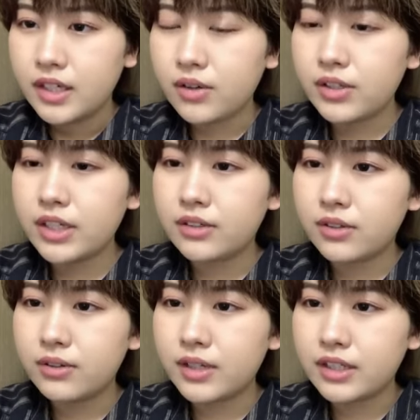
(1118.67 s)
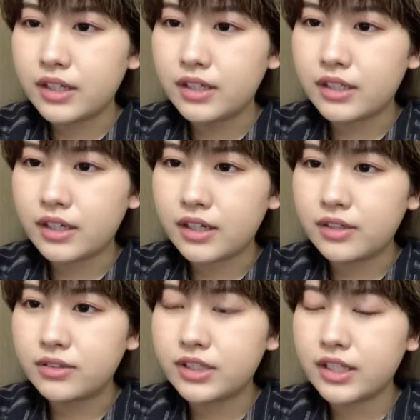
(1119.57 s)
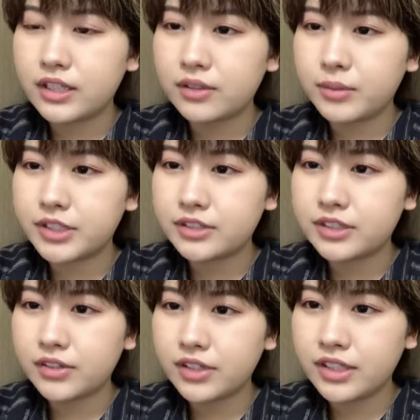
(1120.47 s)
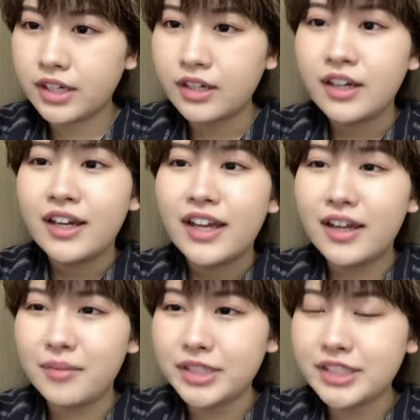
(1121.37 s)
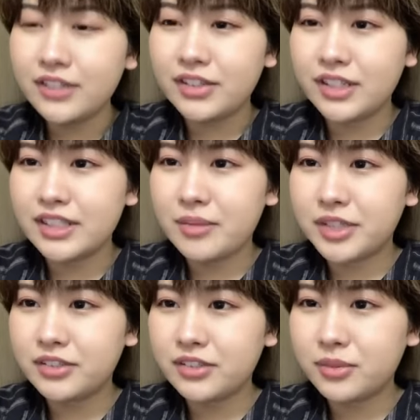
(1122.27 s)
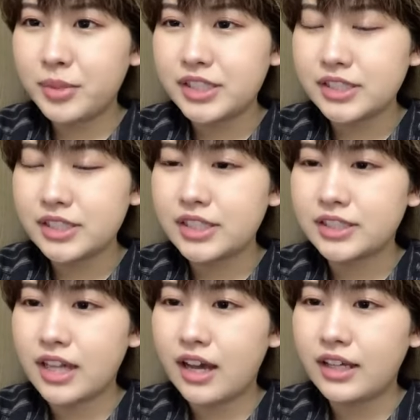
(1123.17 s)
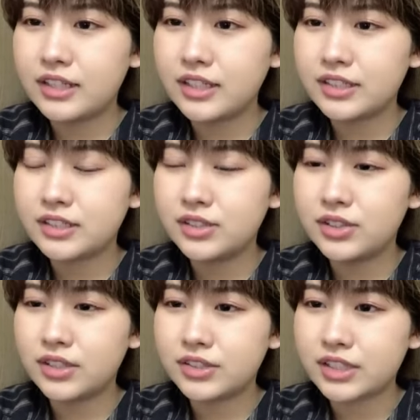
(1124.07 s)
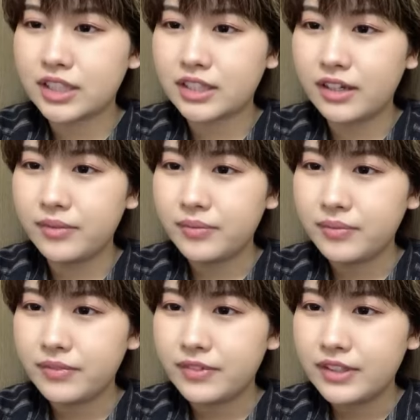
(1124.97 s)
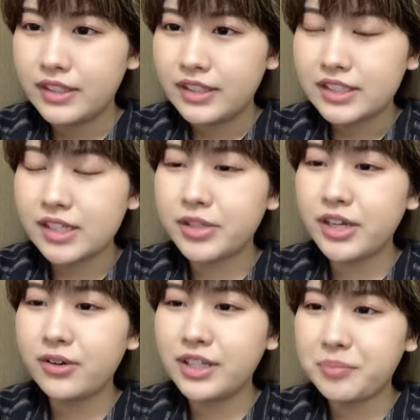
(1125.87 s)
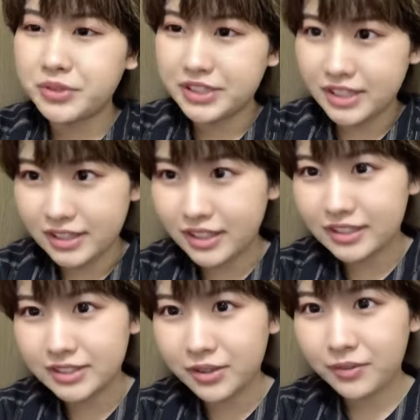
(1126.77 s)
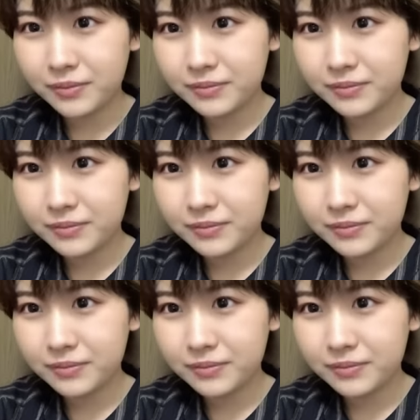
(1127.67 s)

今夜グロリは誰に抱かれる聞けたのめちゃくちゃいた。えー、めっちゃいいよね。さえもあの曲めっちゃ好きでさ、やっててすごい楽しかった。しかも結構いいポジだったんですよ。